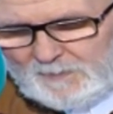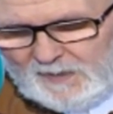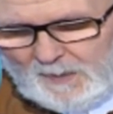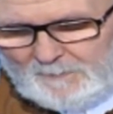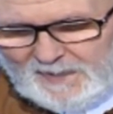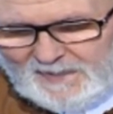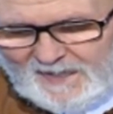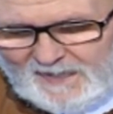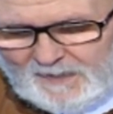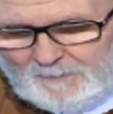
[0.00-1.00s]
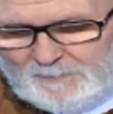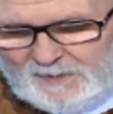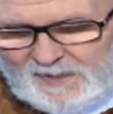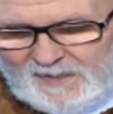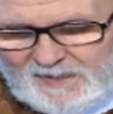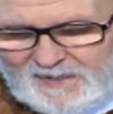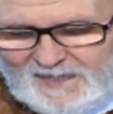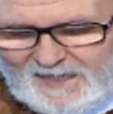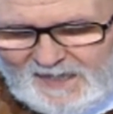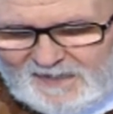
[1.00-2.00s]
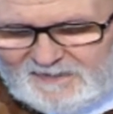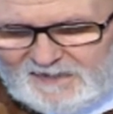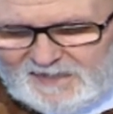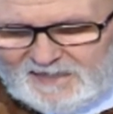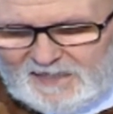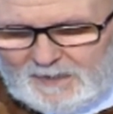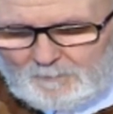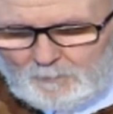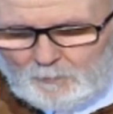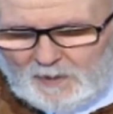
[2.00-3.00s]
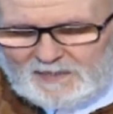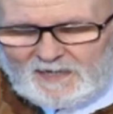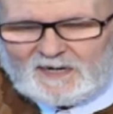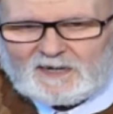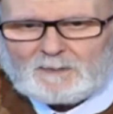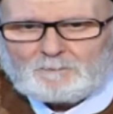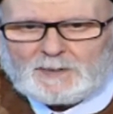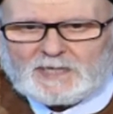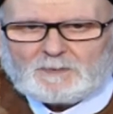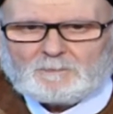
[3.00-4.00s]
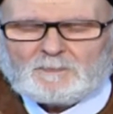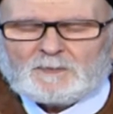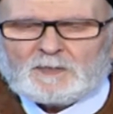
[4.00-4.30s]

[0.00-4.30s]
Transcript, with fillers: من قبائل العرب إلى حاضنتهم وإلى ربهم